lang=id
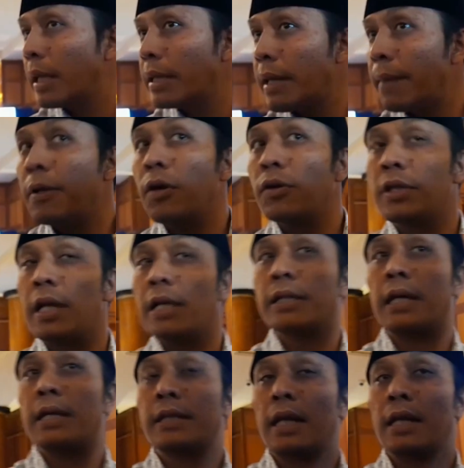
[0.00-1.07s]
Ya beliau
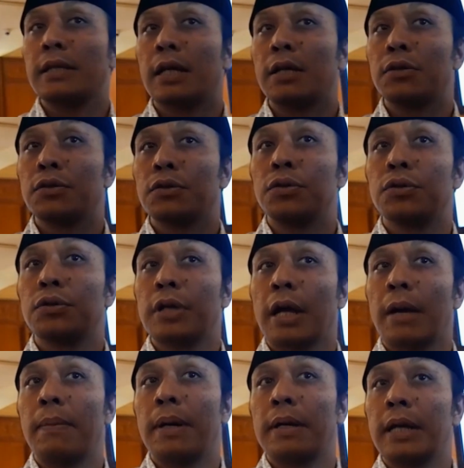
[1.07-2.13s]
jelaskan salah satu
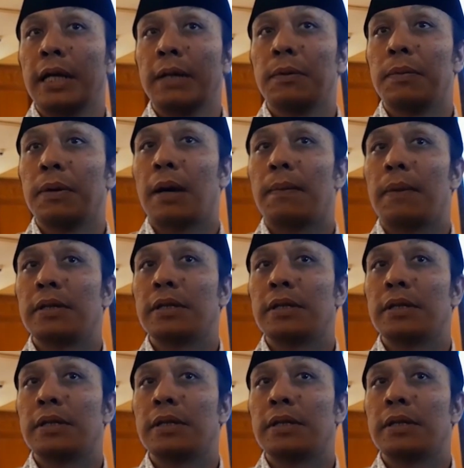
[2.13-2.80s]
nama dari beberapa